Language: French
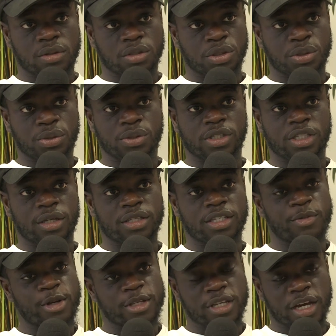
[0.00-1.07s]
J'ai eu
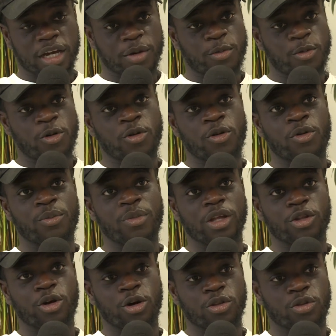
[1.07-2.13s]
Sébastien Raymond,
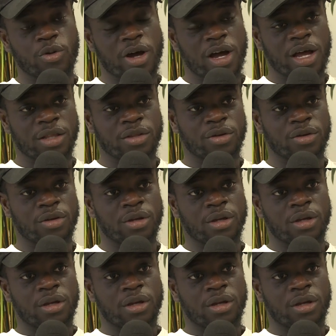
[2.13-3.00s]
Bertrand Antoine,